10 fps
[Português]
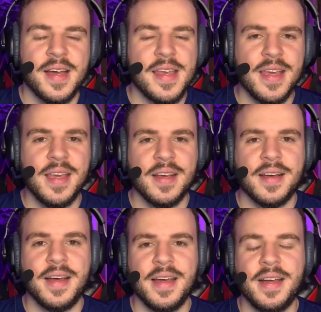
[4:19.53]
e
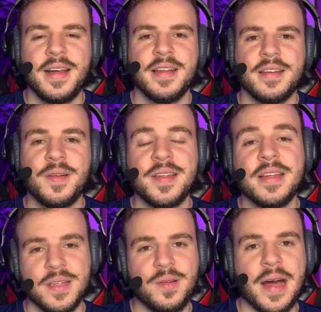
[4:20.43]
é, não
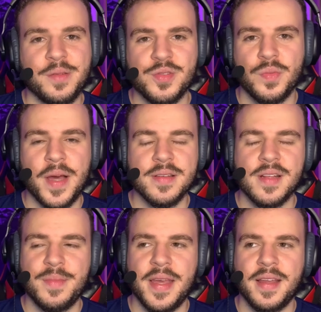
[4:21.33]
entender o lado dos humanos
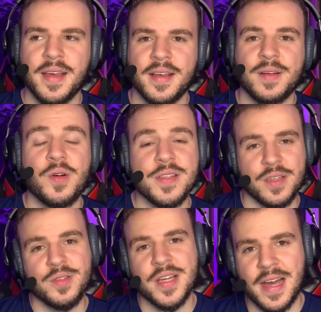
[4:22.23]
também, né? Coisa
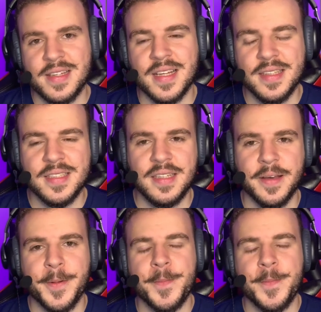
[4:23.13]
que o Charles já tinha.